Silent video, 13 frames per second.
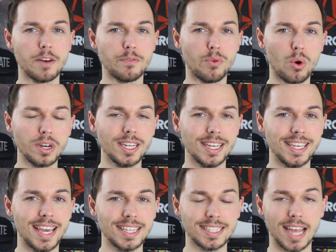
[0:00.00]
wurde
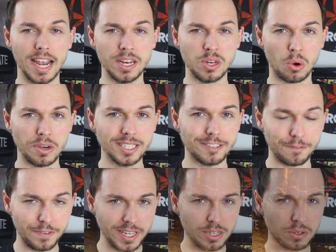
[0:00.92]
jetzt ein
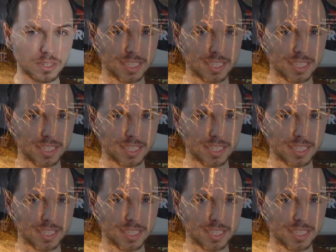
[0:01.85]
neues Video